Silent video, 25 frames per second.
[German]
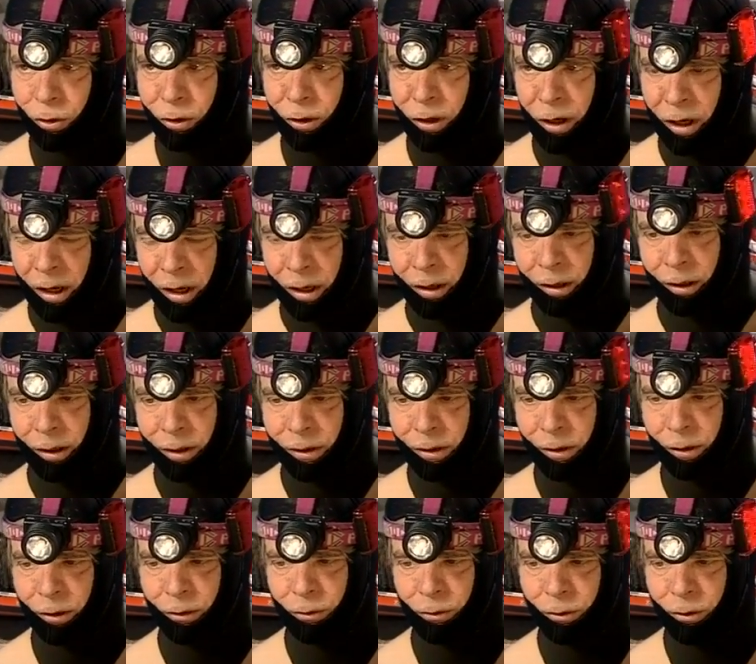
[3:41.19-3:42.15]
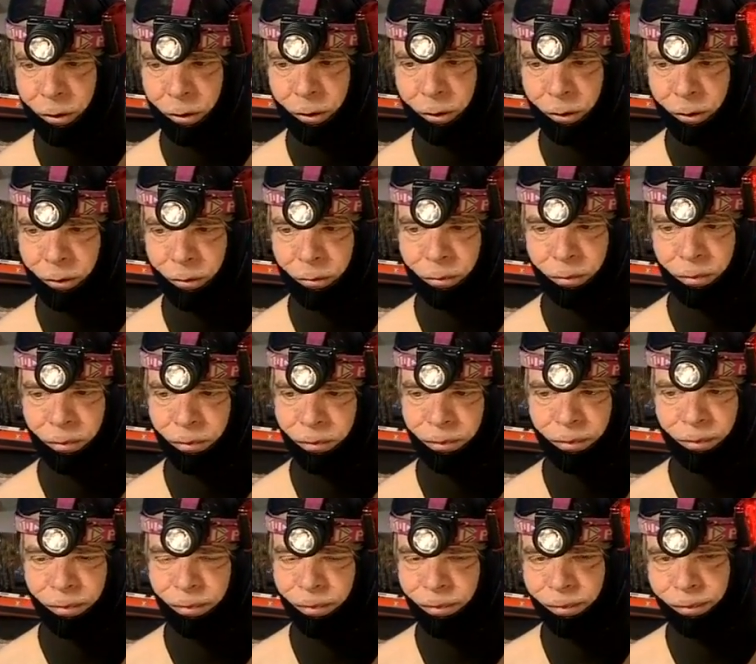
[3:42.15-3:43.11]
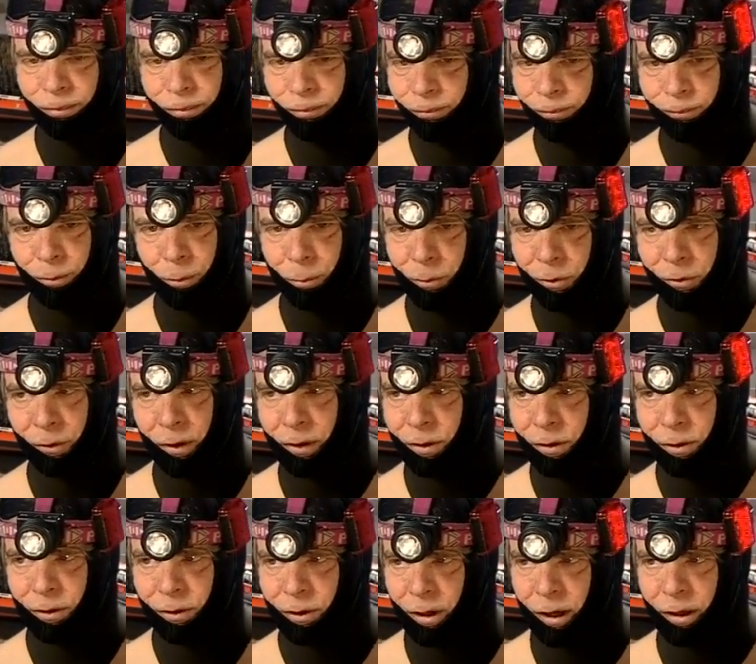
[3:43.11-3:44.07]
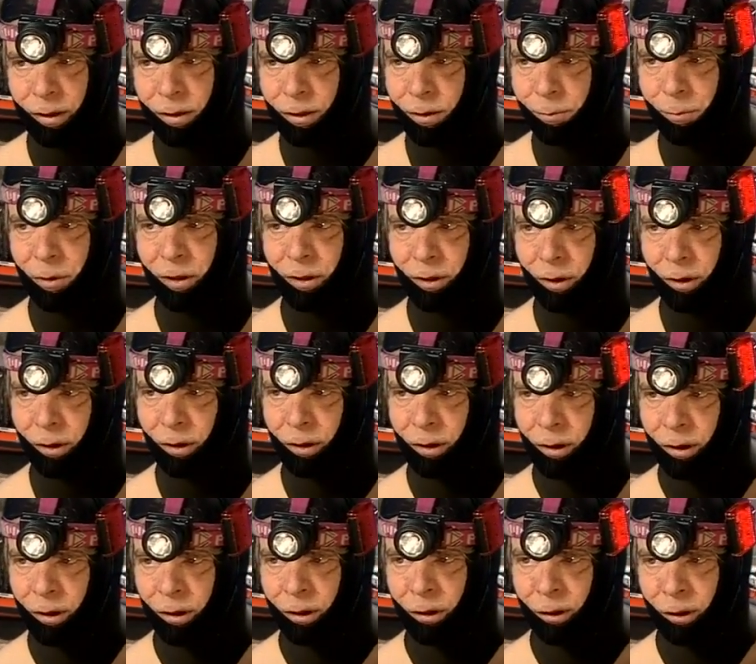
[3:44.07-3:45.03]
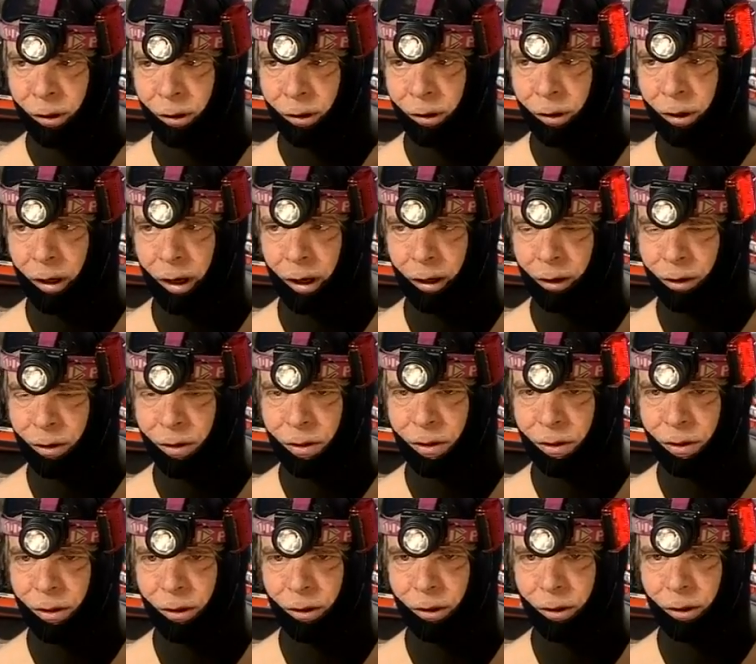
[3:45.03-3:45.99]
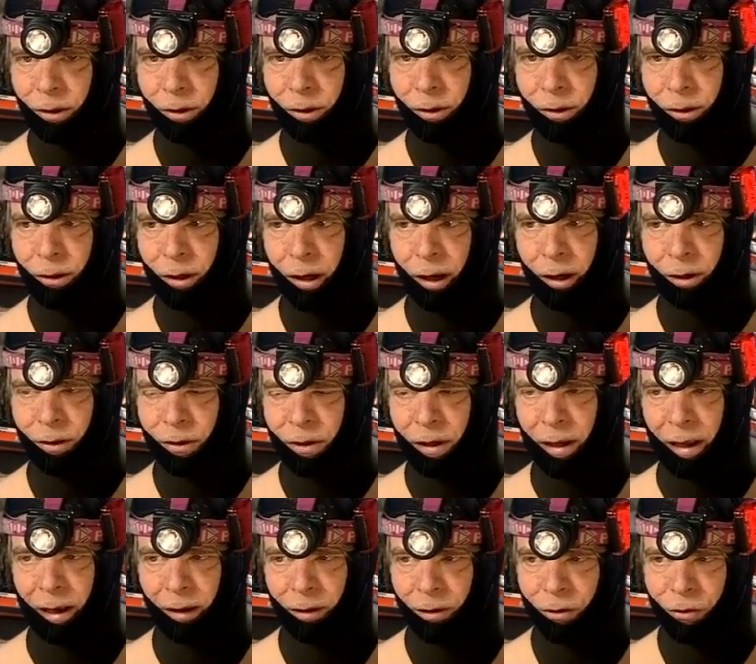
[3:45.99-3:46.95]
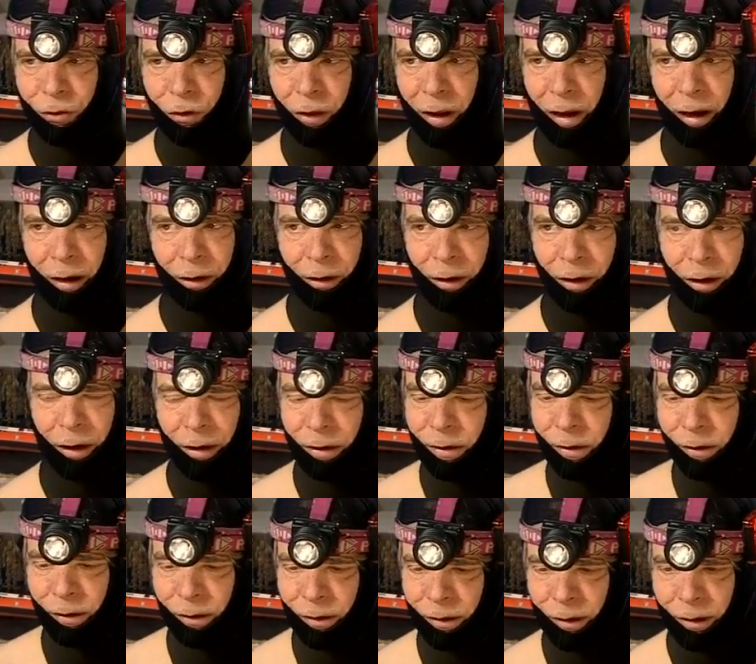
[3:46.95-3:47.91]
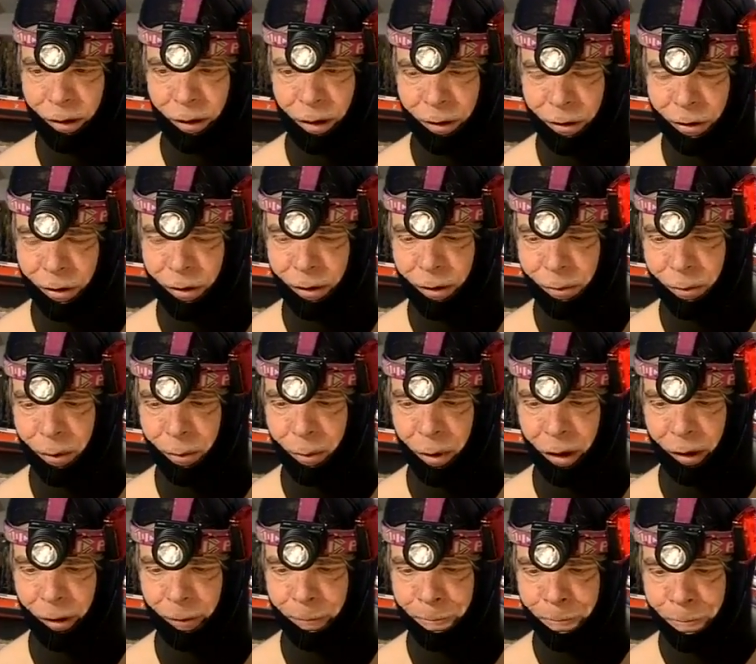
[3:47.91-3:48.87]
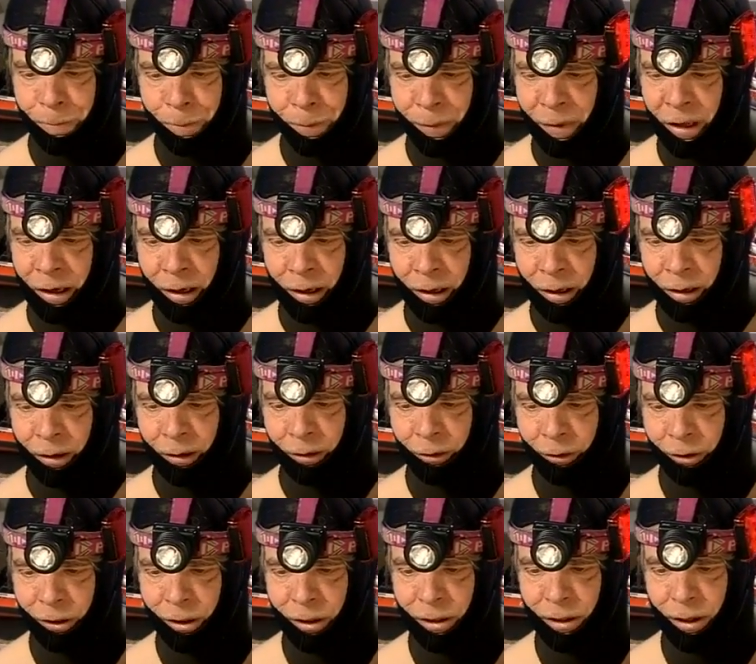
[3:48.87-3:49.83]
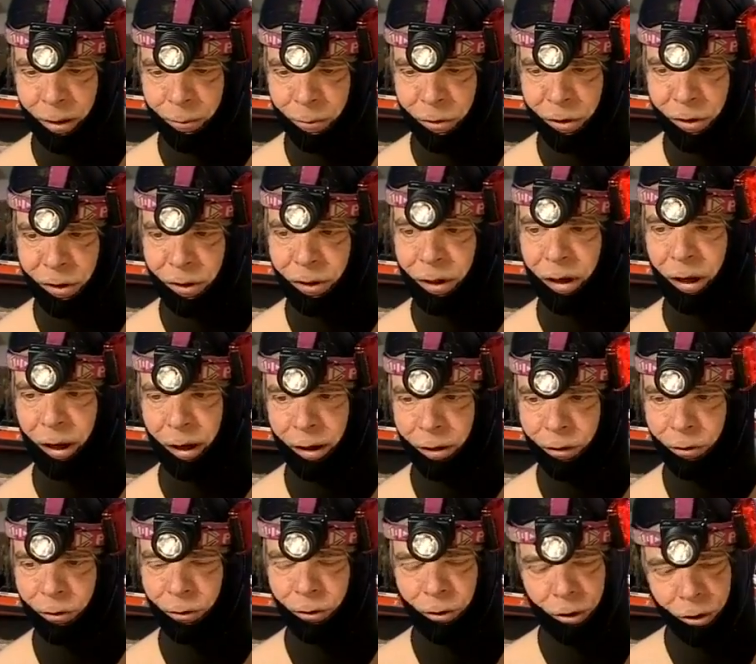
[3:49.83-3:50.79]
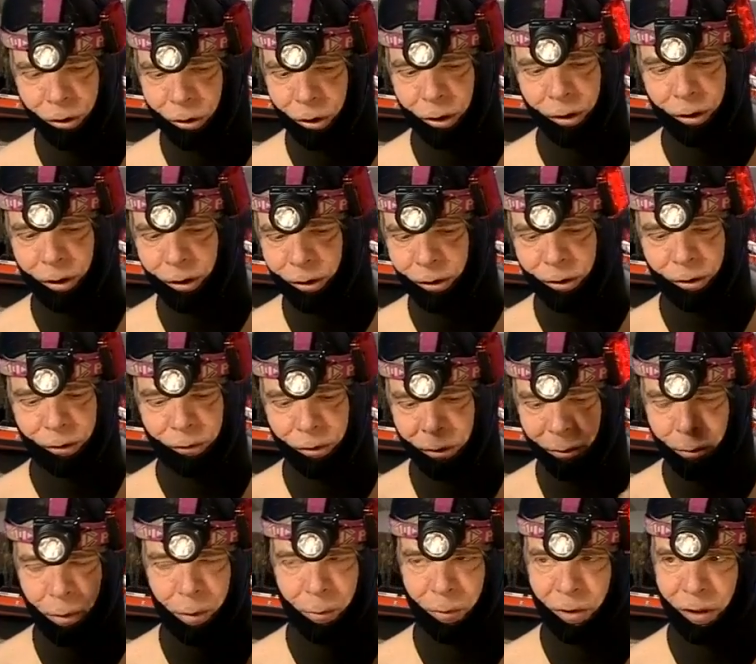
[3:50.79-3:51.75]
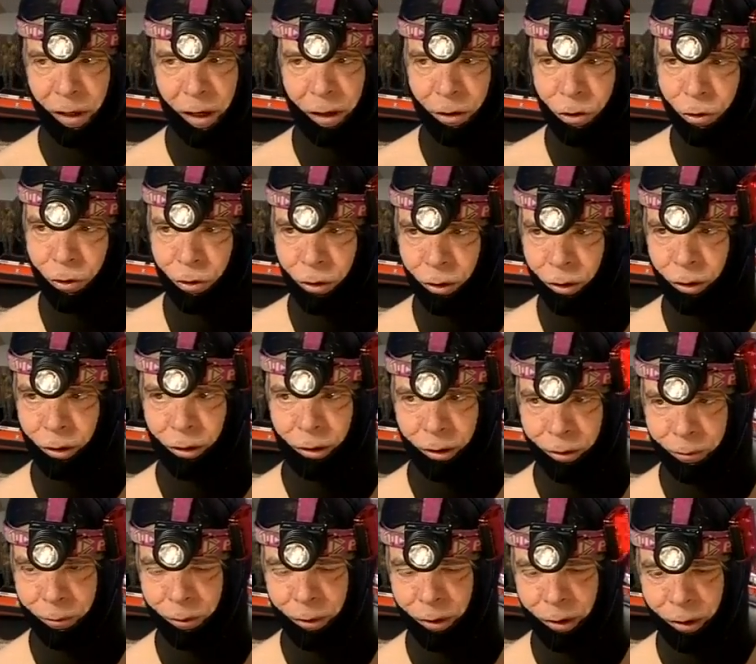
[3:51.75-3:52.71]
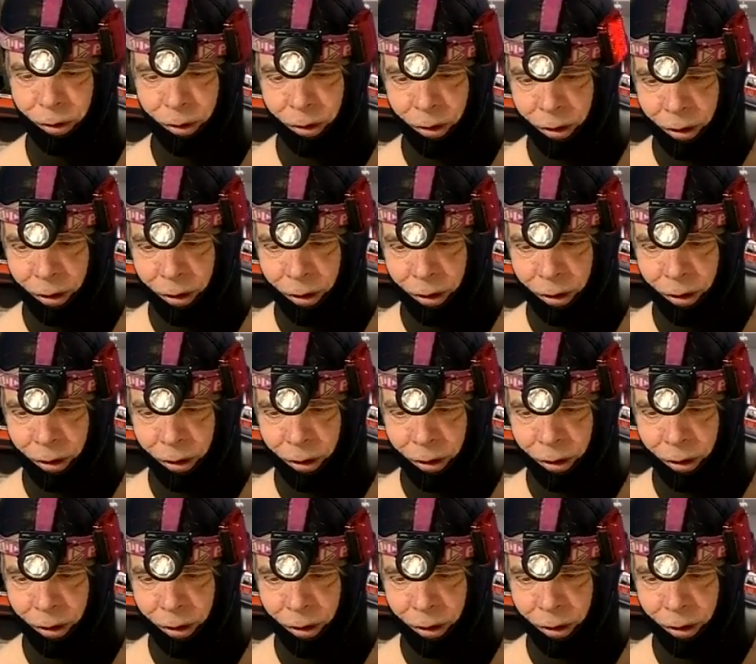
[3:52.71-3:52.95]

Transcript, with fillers: Ja. Das ist eine, eine 25, 30 Meter langes, äh, äh, langes Leg geschlagen. Da kannst, du, da kannst du nichts mehr machen. Nee, nee. Und deshalb die kleinen Löcher, das ist wie mit dem Zahnstocher irgendwie.